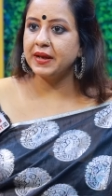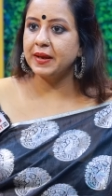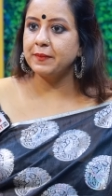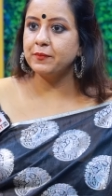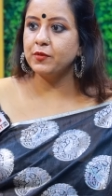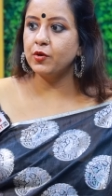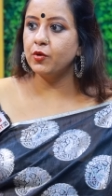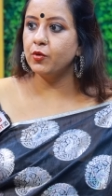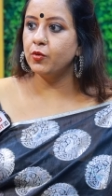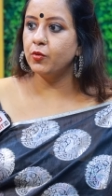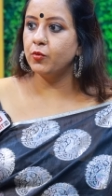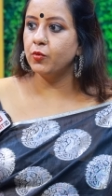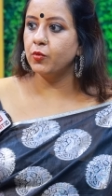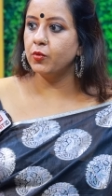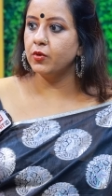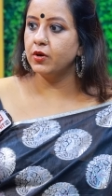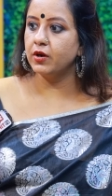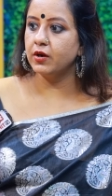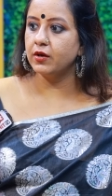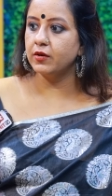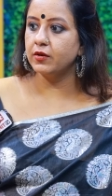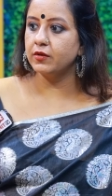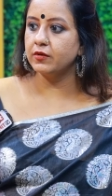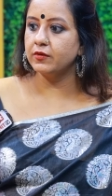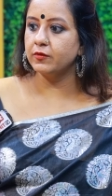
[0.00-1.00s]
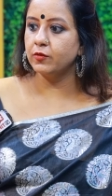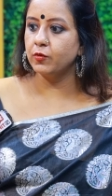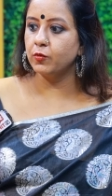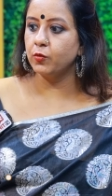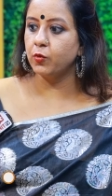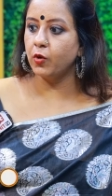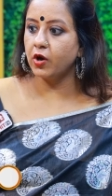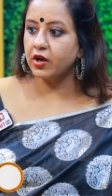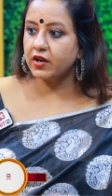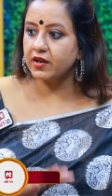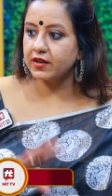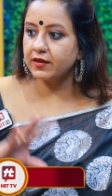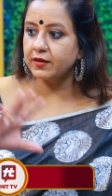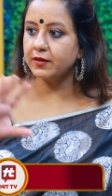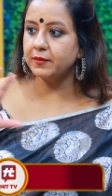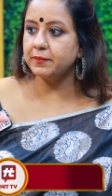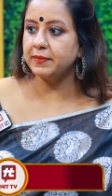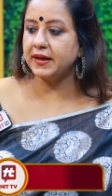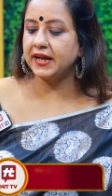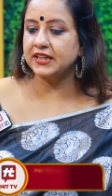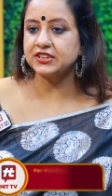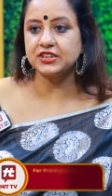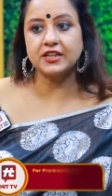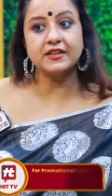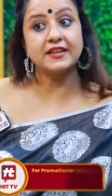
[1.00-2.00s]
మేము ఒక
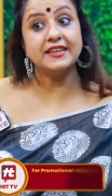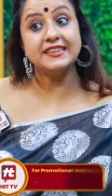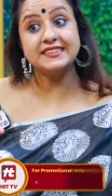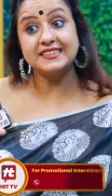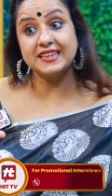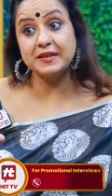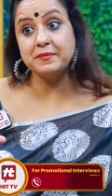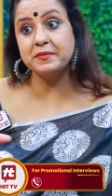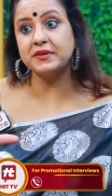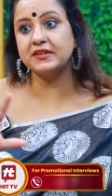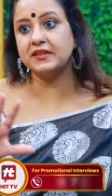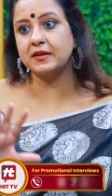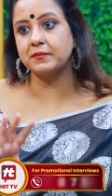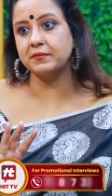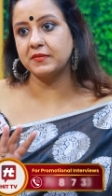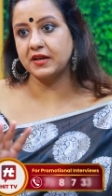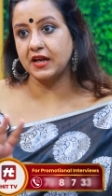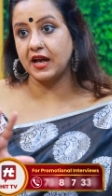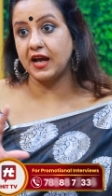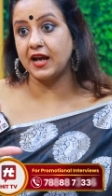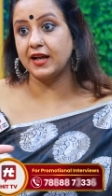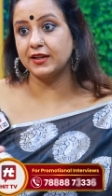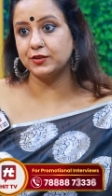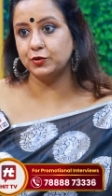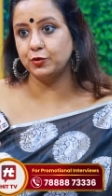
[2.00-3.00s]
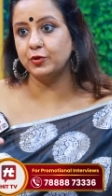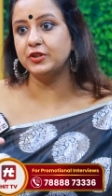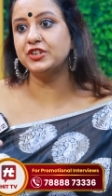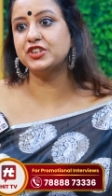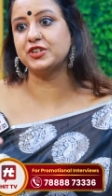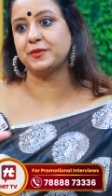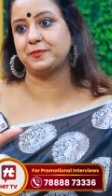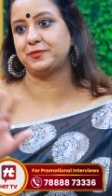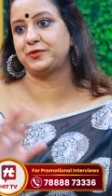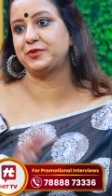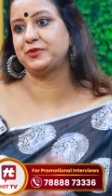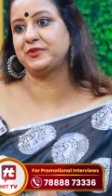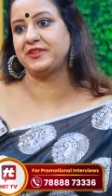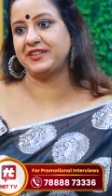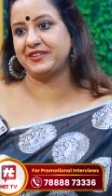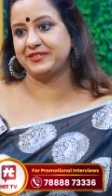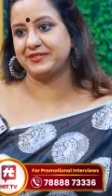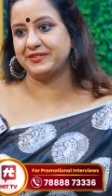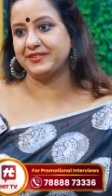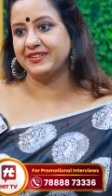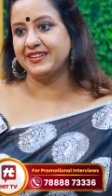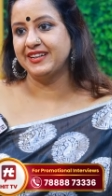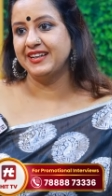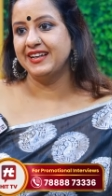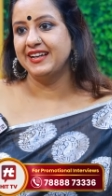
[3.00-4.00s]
భాషకి సీమితం కాదు అని
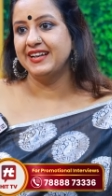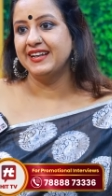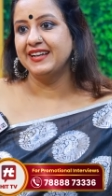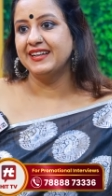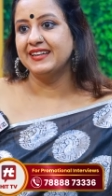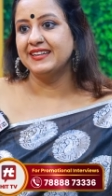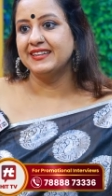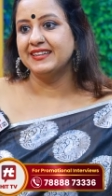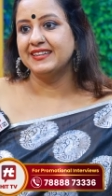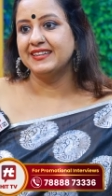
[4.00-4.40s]
చెప్తున్నాను ఓకే